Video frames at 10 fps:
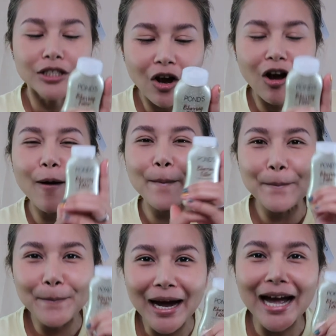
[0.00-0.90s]
ชอบ
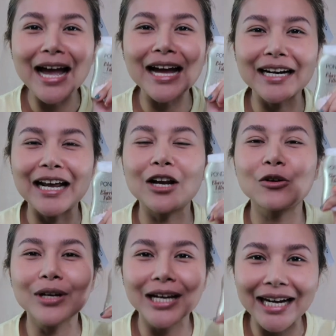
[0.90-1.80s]
มากนะ
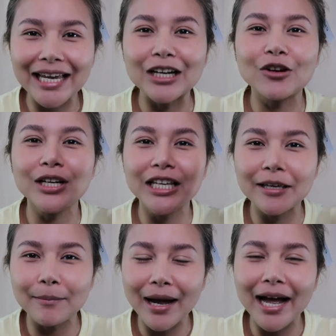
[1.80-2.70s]
แล้วกลิ่นก็
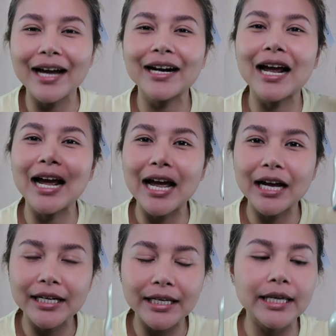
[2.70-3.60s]
ดีมากราคา
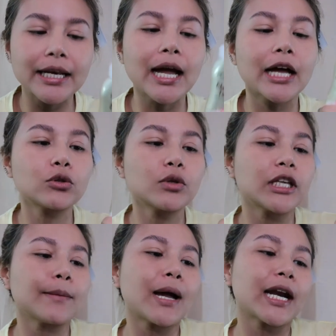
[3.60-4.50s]
ก็ดีนะคะ ตัว
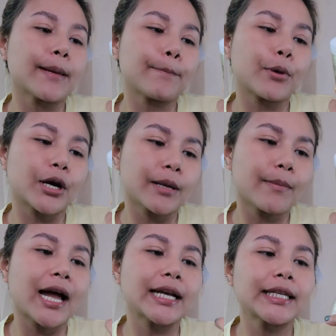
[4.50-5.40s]
นี้มาในปริ
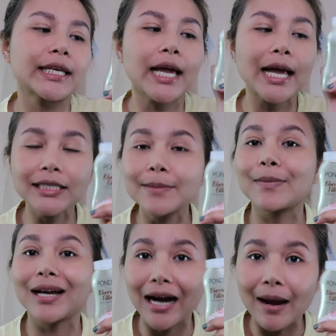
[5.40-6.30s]
มาณที่
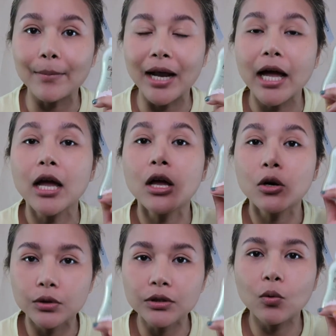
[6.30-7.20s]
กรัมนะ
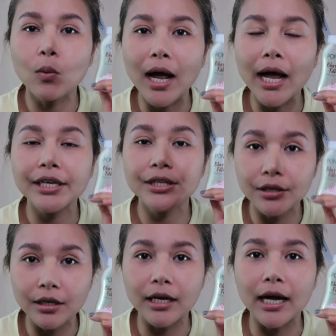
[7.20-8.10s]
รู้สึกว่า
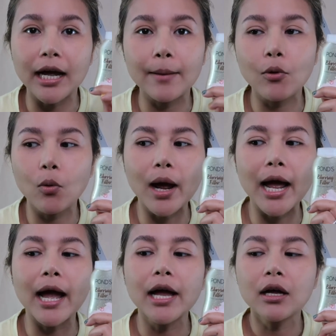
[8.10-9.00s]
เยอะนะคะ เพราะ
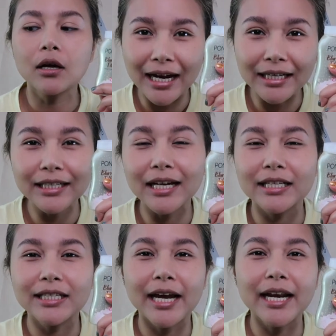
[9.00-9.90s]
ว่าครั้งหนึ่ง
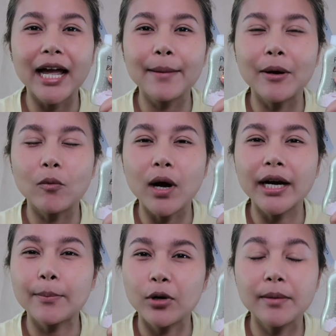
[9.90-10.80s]
อ่ะใช้ได้แบบว่า
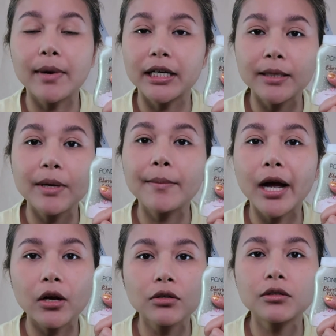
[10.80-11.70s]
ในปริมาณที่ไม่
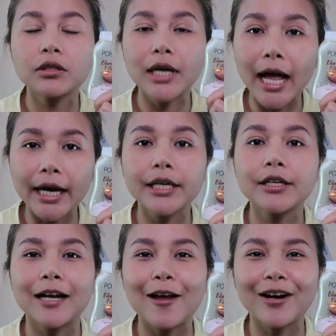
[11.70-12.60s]
มากก็คือทาได้
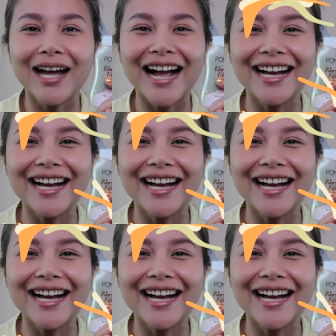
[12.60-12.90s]
เยอะแล้วนะ